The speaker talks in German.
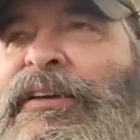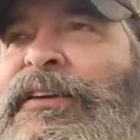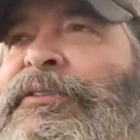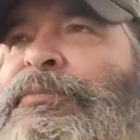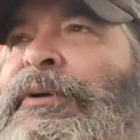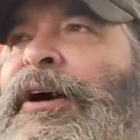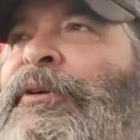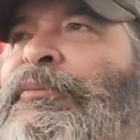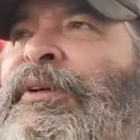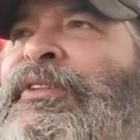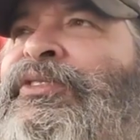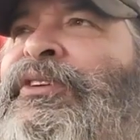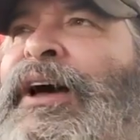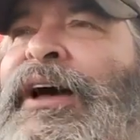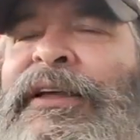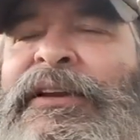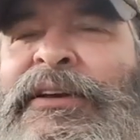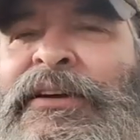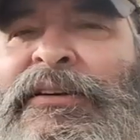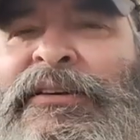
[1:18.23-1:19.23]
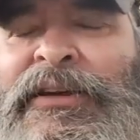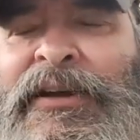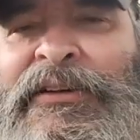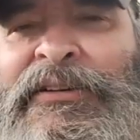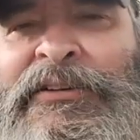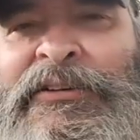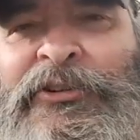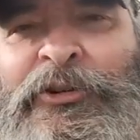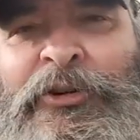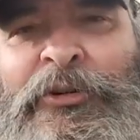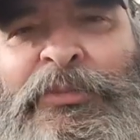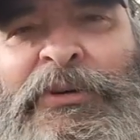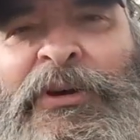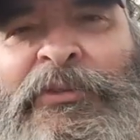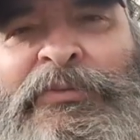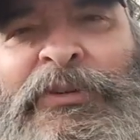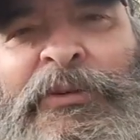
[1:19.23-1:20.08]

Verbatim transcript: Ich mache mir jetzt keine Gedanken drüber,